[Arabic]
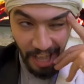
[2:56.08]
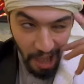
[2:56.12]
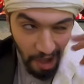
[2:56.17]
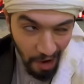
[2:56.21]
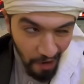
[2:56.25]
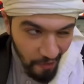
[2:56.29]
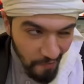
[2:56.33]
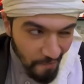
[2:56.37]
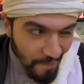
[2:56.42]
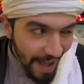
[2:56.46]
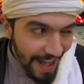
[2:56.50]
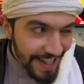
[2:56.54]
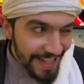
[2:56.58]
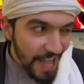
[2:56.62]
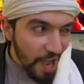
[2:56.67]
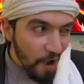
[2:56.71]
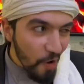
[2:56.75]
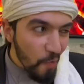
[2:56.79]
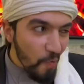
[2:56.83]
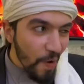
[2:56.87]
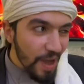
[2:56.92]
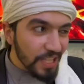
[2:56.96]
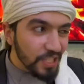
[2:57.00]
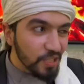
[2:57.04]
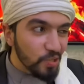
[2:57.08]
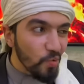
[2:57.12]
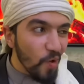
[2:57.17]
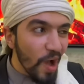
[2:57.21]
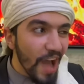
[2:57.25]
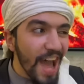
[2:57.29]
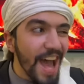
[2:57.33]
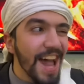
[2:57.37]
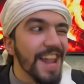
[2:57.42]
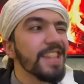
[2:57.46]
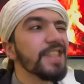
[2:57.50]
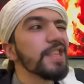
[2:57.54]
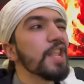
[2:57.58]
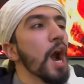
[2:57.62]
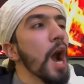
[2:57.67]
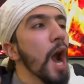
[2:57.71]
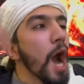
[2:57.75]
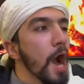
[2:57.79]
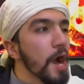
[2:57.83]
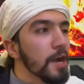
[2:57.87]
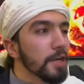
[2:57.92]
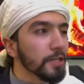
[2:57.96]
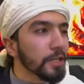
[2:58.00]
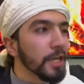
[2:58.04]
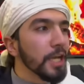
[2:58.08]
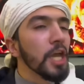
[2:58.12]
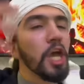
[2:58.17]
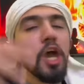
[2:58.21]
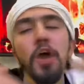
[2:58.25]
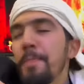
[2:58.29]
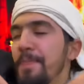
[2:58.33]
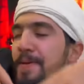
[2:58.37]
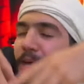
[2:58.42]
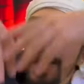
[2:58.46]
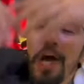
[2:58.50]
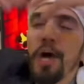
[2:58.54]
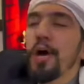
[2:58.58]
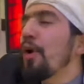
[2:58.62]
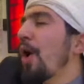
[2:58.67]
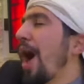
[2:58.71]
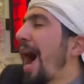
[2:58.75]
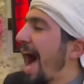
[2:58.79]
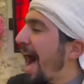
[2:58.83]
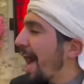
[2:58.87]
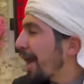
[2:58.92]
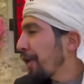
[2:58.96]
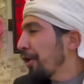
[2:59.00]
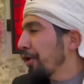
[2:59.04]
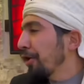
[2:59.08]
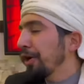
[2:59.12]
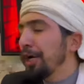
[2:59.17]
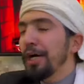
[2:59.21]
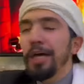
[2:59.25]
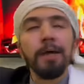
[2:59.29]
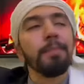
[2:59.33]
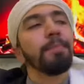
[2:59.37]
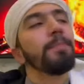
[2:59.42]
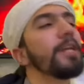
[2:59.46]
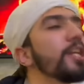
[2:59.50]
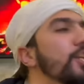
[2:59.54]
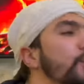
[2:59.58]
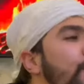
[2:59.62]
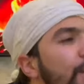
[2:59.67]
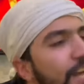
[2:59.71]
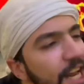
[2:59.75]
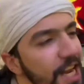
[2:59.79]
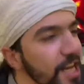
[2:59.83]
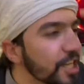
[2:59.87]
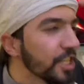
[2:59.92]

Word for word: ومعنا أول سؤال نار بيحرق حرق بيشل